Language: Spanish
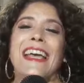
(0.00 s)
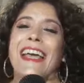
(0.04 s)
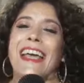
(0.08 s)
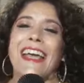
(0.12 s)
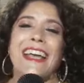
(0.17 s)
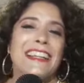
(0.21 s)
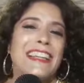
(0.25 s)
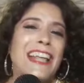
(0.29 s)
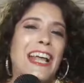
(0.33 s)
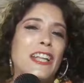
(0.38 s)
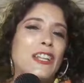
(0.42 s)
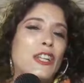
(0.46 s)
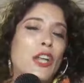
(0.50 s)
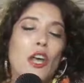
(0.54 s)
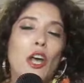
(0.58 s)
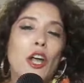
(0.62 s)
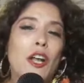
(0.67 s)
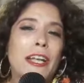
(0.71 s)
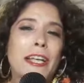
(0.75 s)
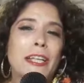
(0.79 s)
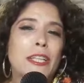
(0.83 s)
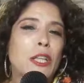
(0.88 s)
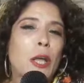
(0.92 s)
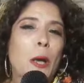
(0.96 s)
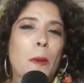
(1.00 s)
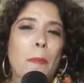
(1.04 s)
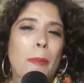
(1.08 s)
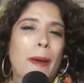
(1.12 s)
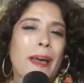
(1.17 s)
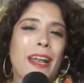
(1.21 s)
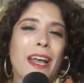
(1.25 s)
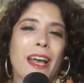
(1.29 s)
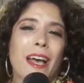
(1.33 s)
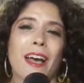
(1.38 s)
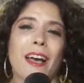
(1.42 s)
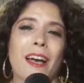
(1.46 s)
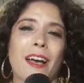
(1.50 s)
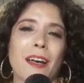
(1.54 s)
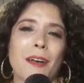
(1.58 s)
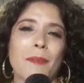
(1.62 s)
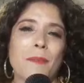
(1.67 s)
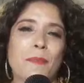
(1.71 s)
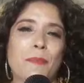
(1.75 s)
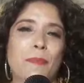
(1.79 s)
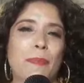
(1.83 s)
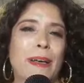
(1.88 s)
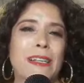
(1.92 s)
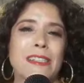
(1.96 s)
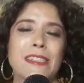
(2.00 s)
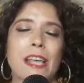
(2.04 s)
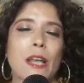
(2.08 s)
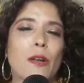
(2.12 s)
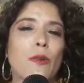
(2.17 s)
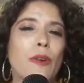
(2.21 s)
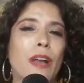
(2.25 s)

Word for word: Está todo listo para pasar